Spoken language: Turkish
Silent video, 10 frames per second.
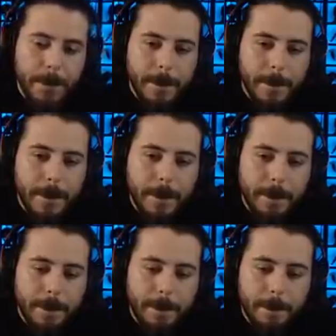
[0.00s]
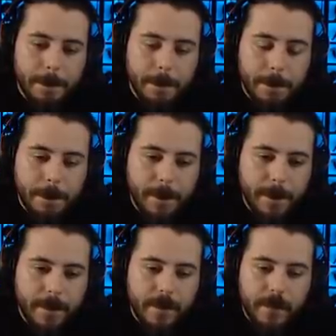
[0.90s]
mi sizde FPS falan?
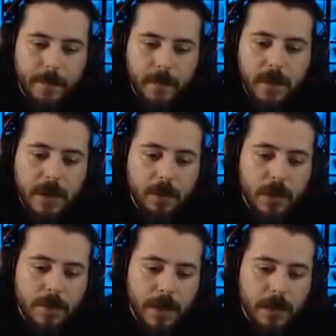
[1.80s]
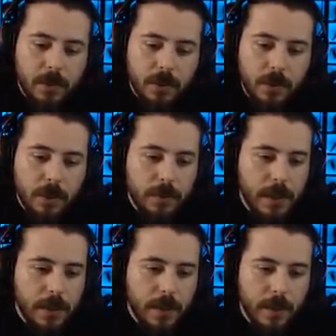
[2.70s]
Daha ne üretme ya sonucu oldun
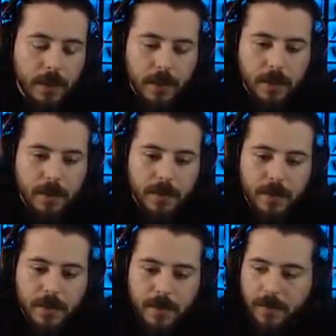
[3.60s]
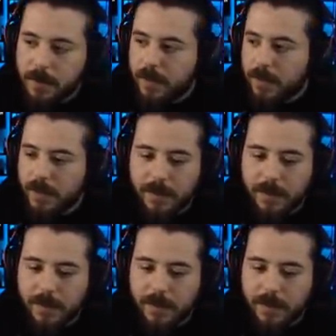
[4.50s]
ya. Kaybedince öyle olur belki.